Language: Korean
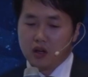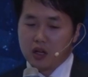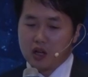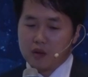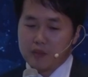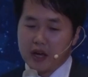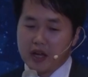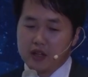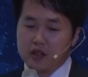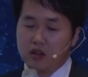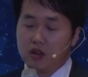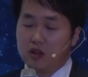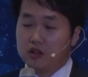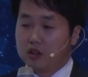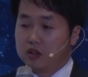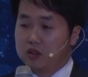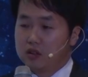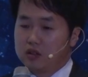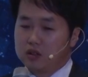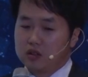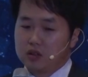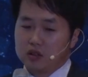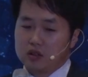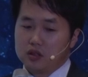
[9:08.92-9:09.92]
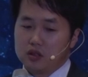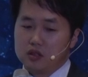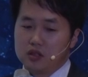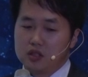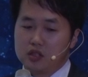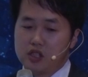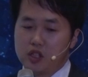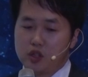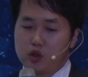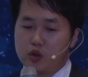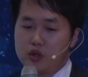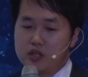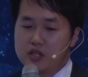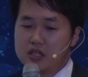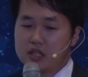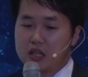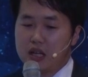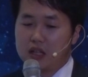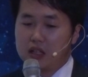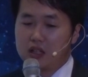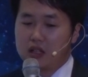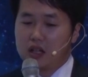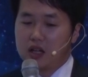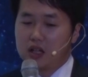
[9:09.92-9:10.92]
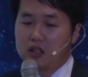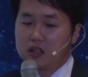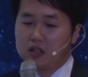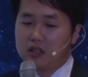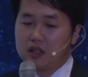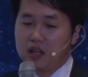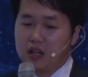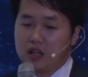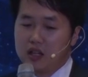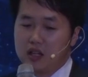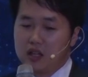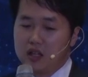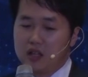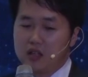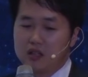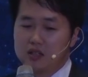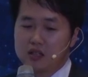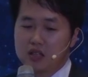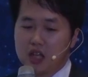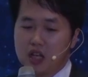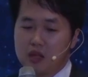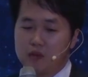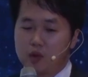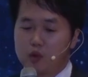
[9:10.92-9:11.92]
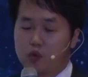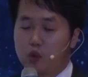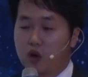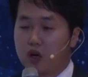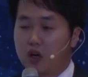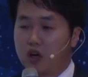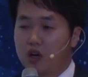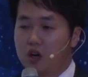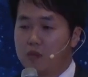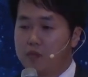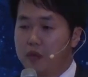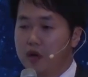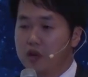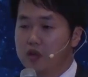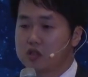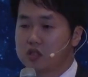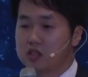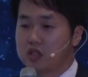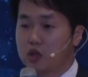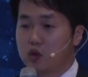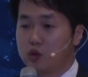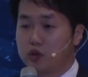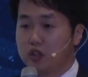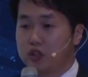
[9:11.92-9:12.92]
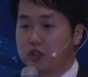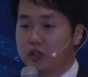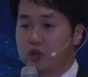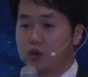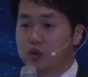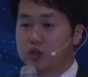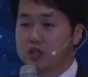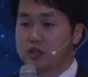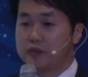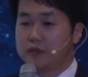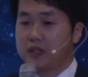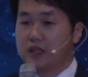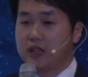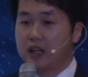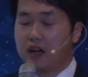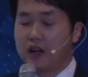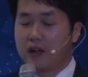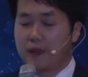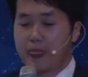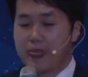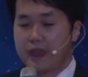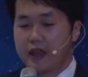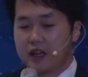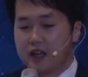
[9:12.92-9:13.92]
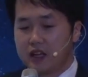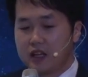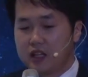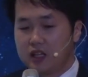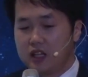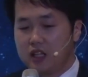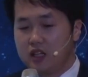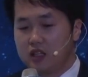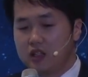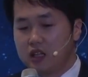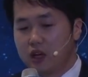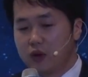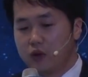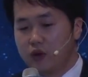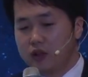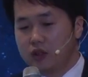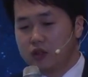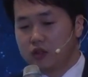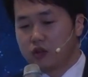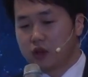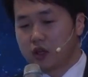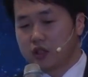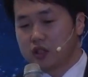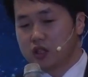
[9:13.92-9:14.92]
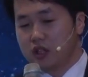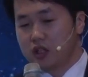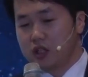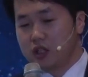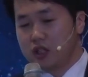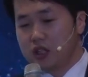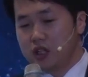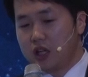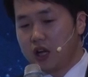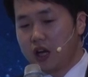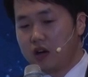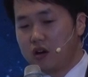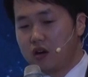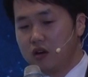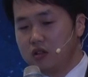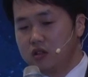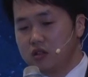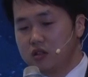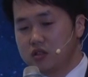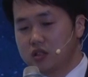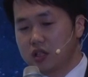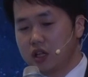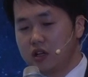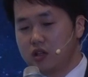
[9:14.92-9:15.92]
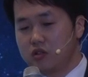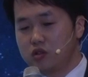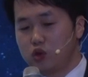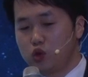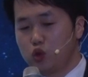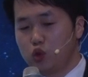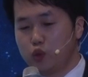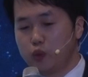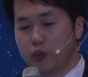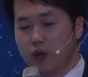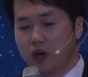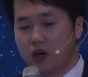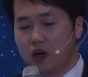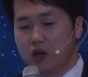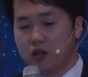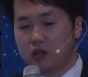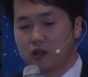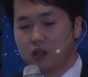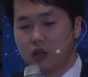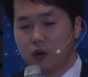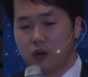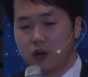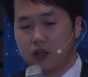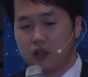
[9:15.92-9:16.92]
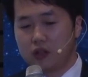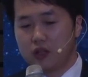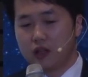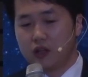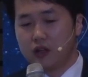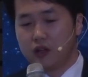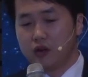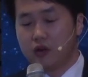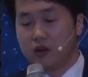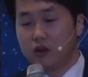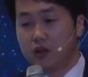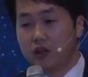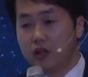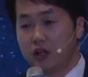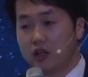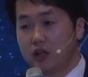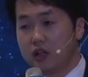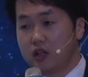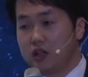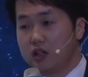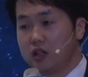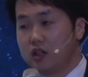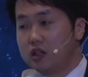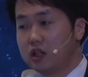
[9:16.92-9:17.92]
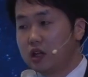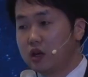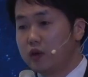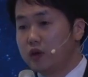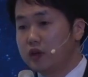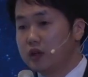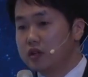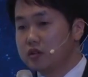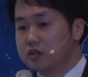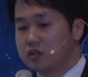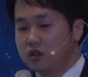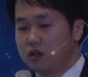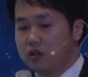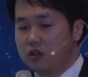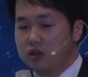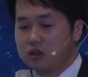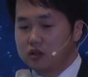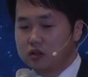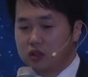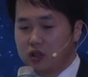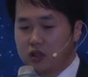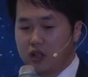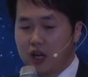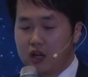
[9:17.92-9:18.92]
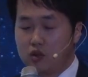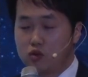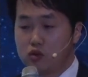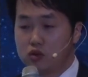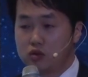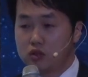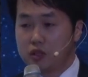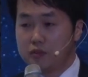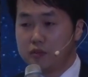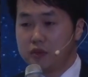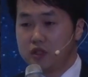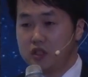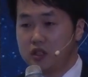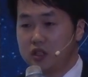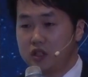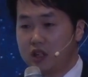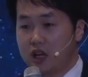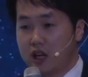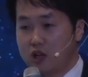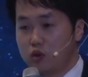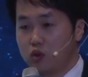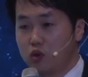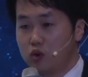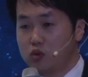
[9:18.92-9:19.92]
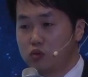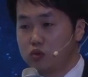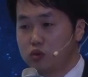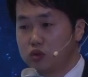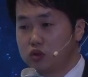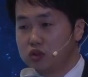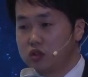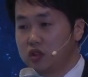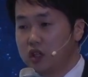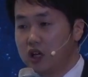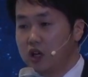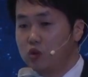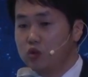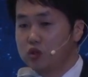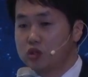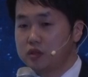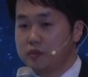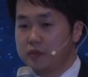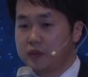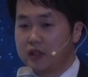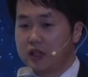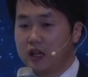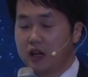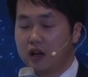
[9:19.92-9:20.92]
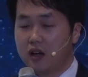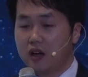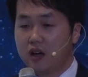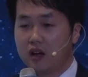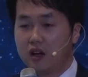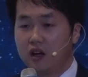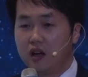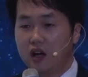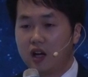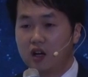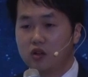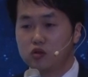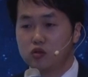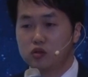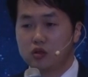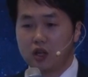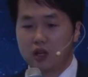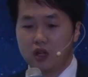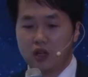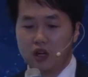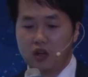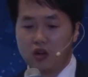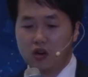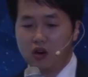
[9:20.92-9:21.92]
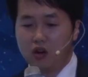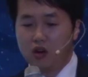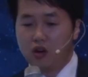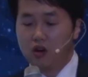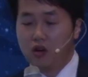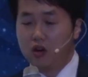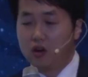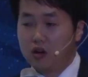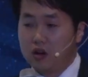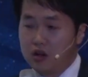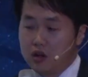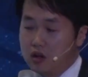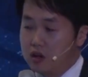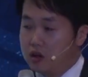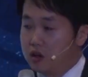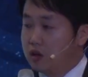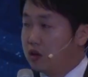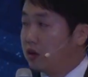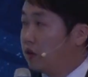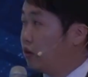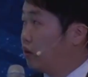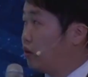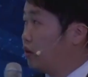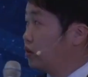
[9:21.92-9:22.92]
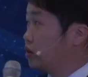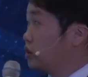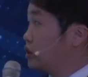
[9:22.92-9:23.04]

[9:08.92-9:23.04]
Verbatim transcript: 매년 그 CQ 인사이드라는 해킹 사이버 보안 컨퍼런스가 운영되고 있습니다. 이 대회는 굉장히 이 해커들 사이에서 유명한 대회인데요. 이 대회에서 저희 한국 팀들이 계속 우승을 하고 있습니다. 한국의 해커 어,